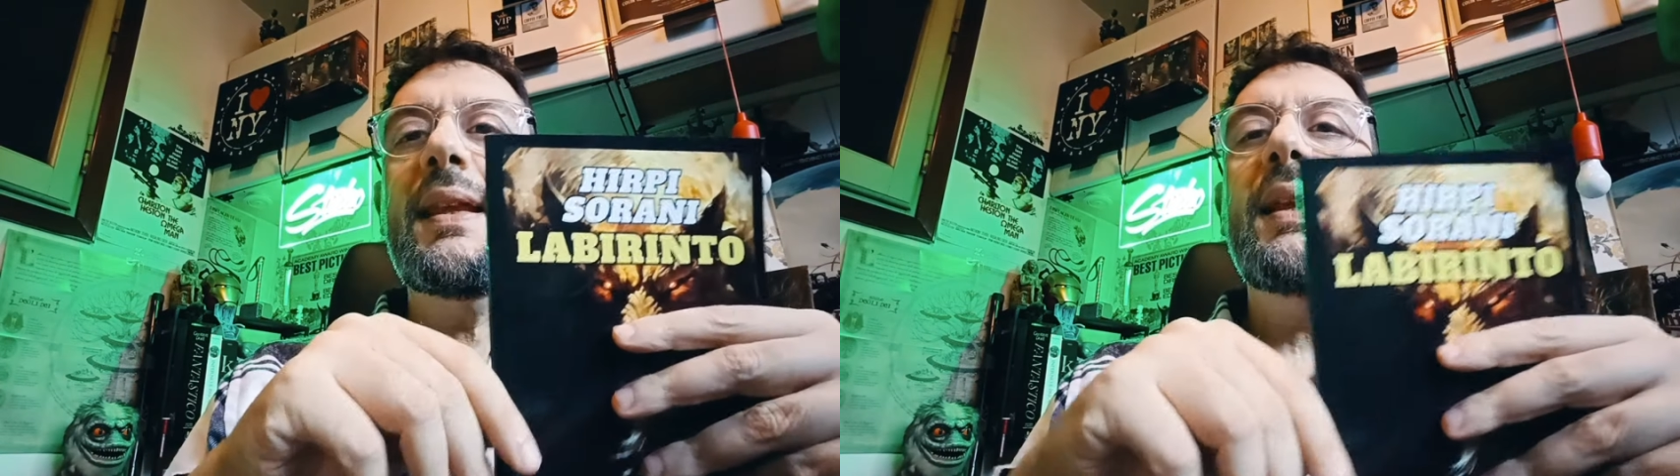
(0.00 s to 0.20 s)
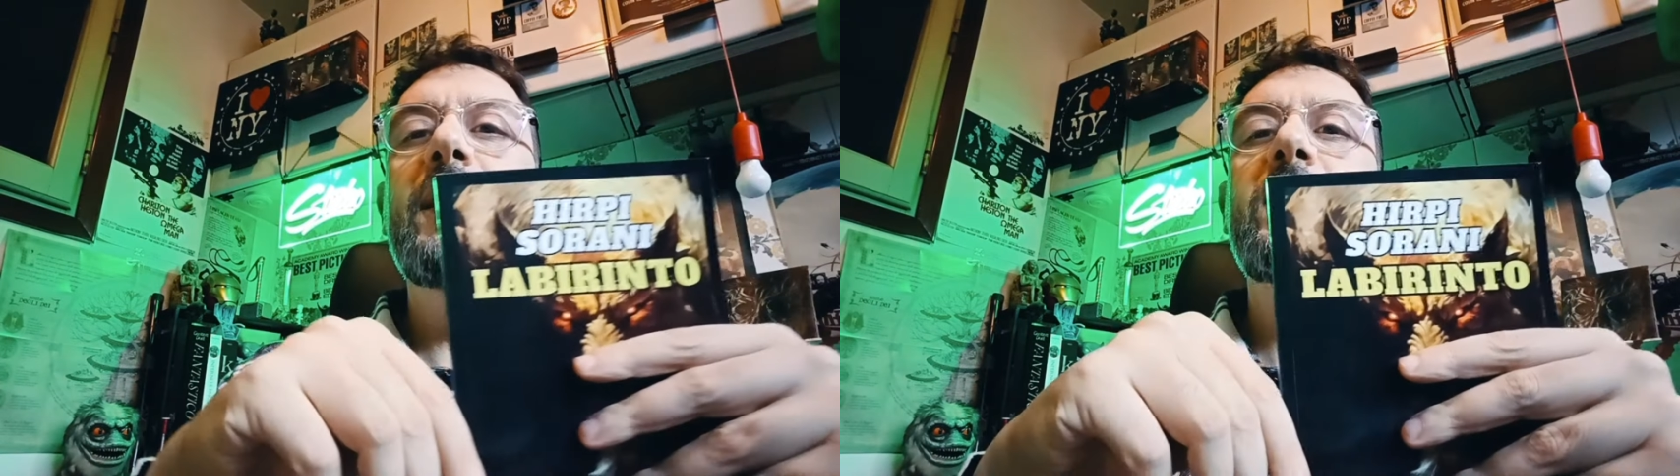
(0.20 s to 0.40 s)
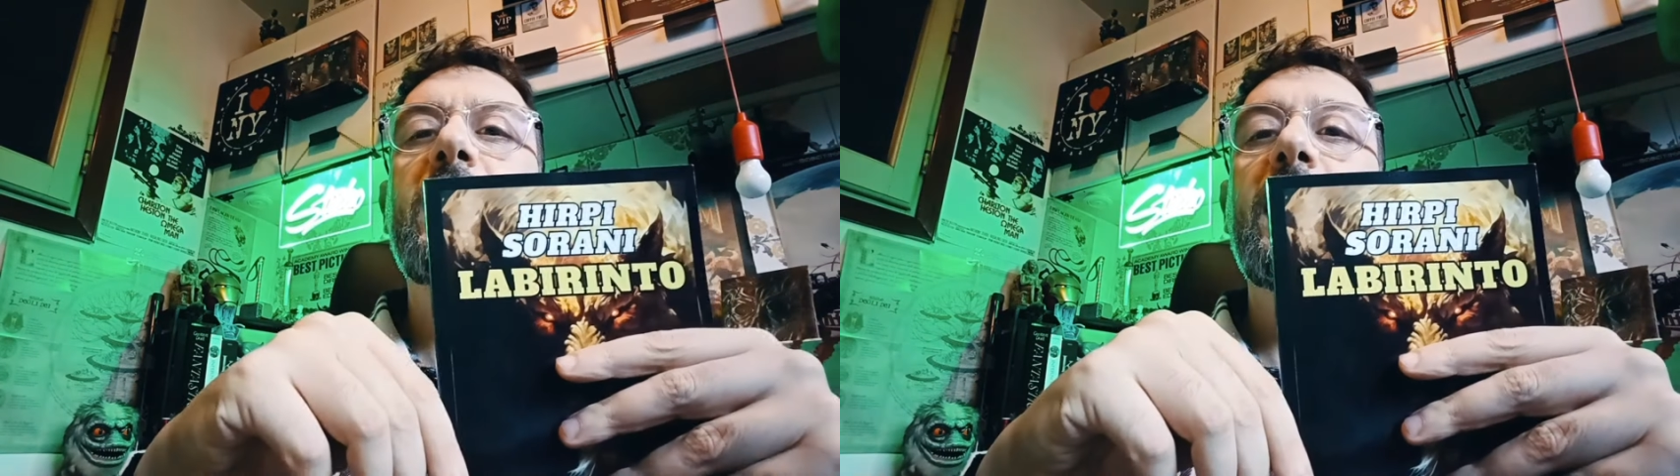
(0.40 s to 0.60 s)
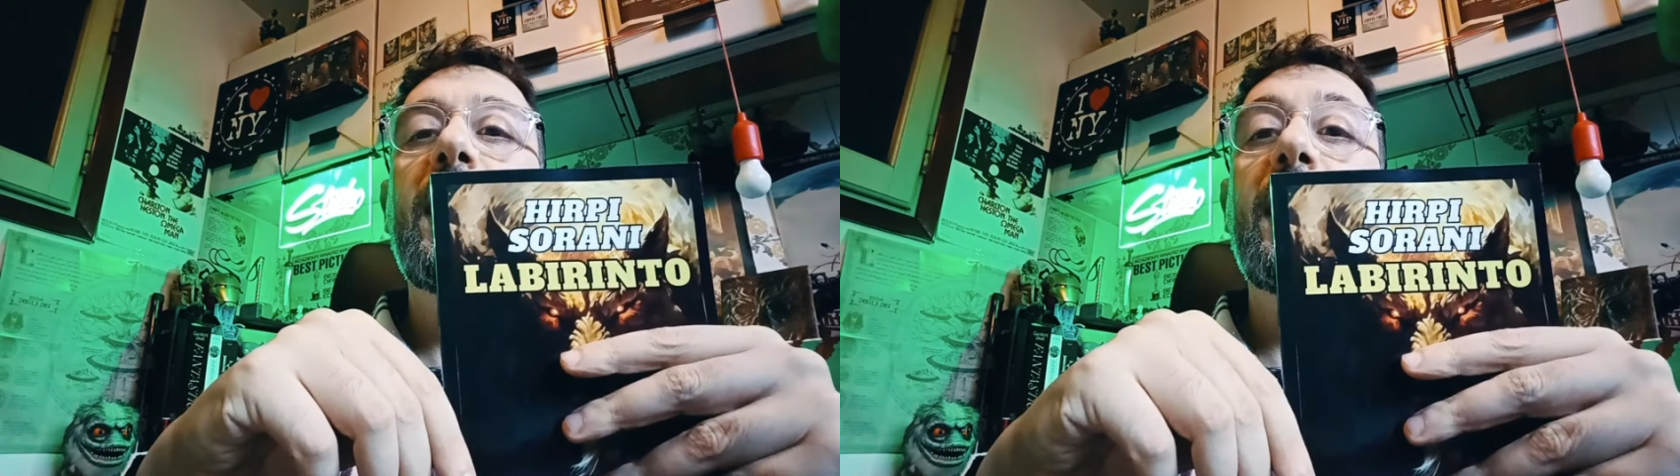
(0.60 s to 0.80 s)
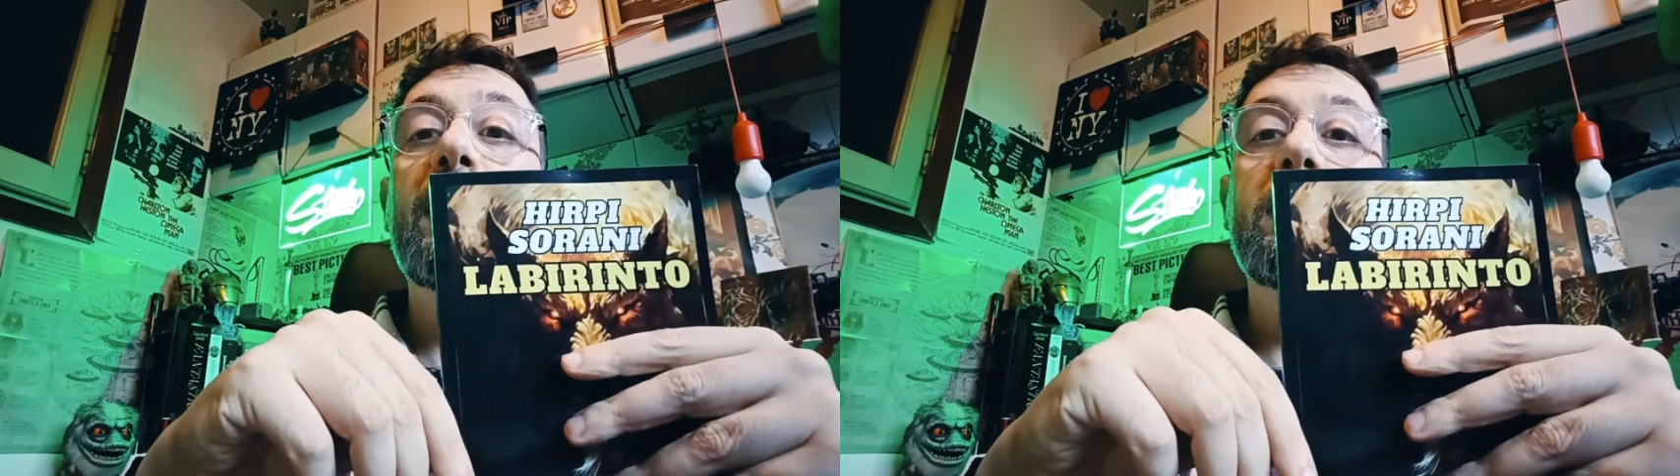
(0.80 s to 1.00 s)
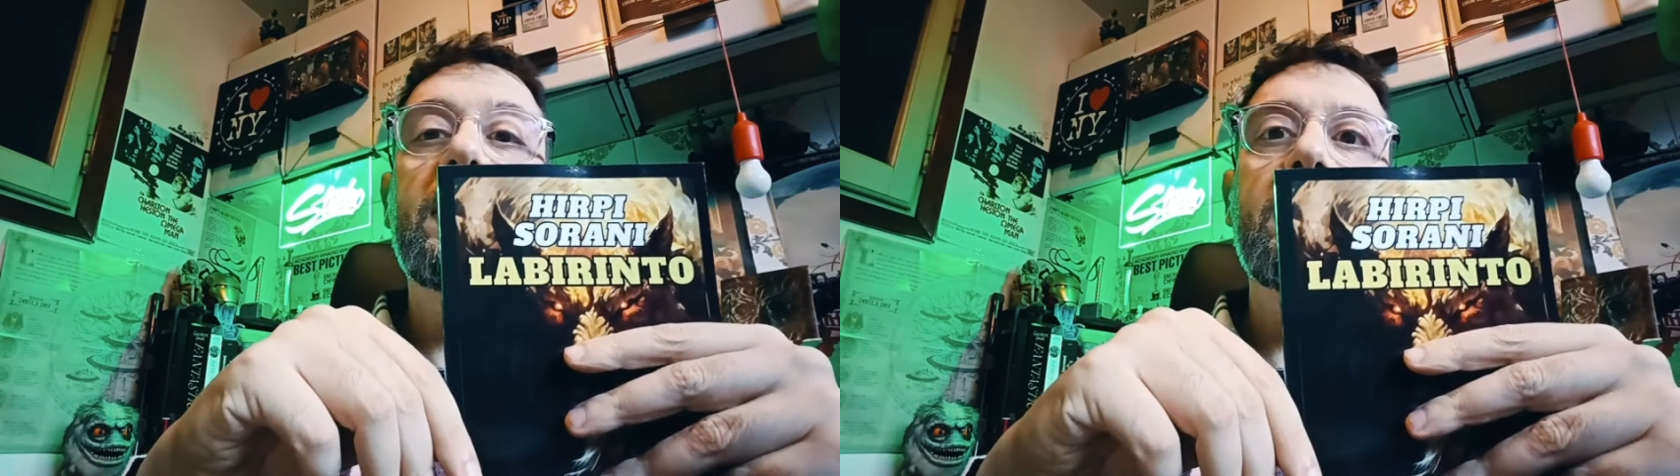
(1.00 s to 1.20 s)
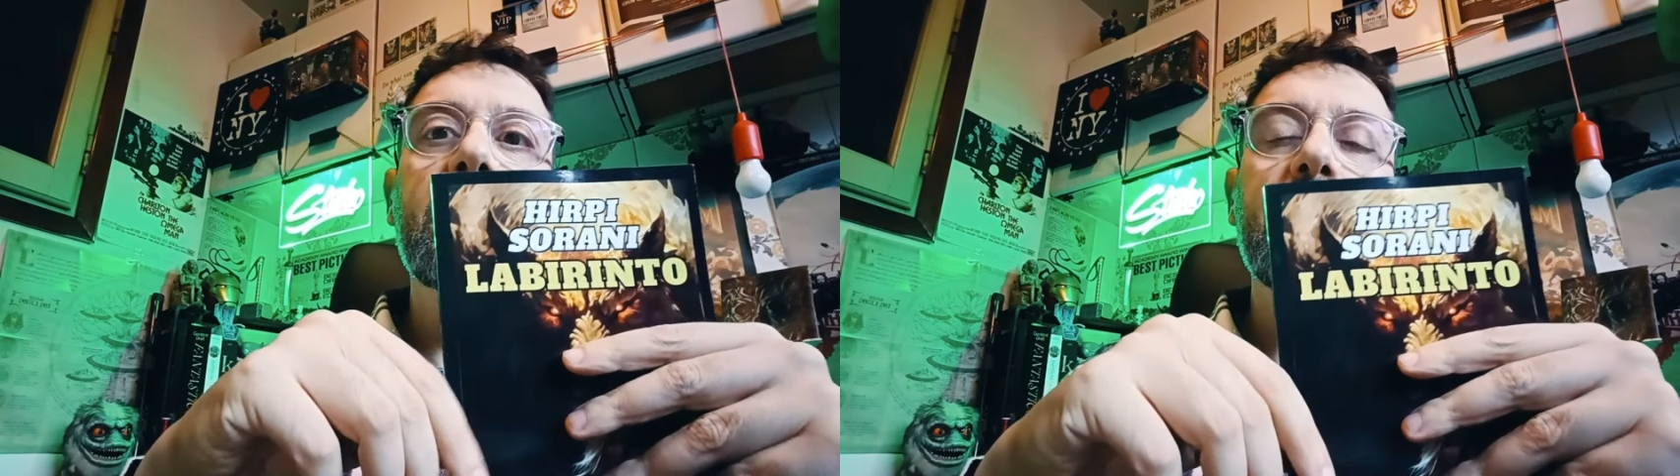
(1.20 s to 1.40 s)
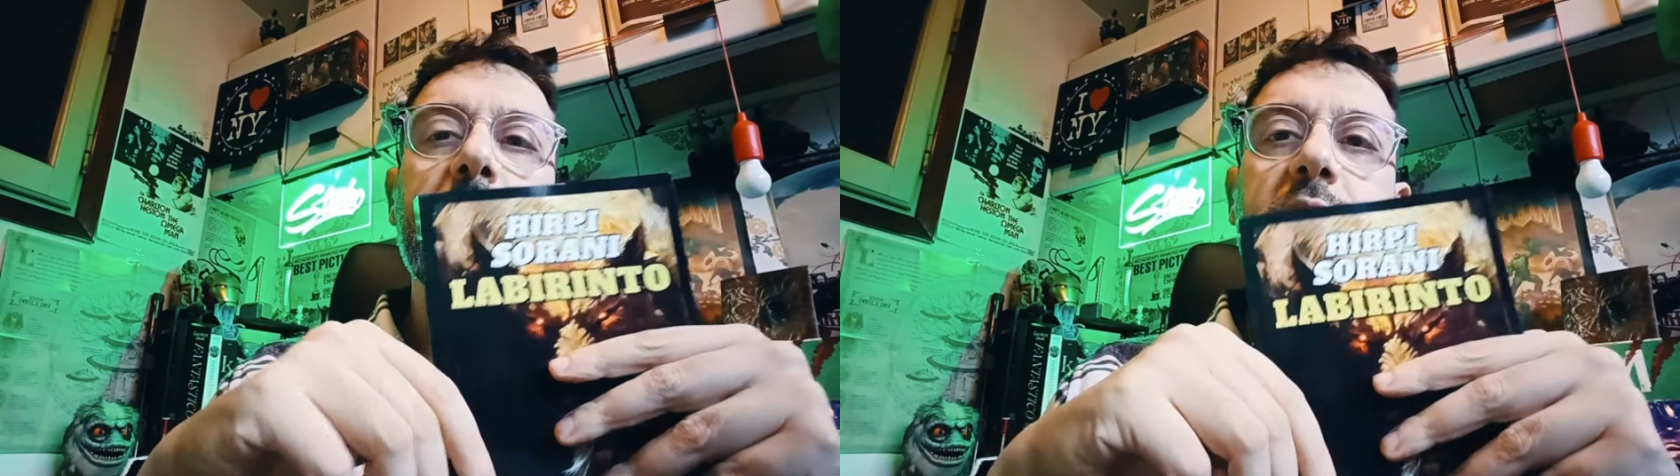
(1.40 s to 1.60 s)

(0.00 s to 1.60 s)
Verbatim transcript: leggere e mh, mm,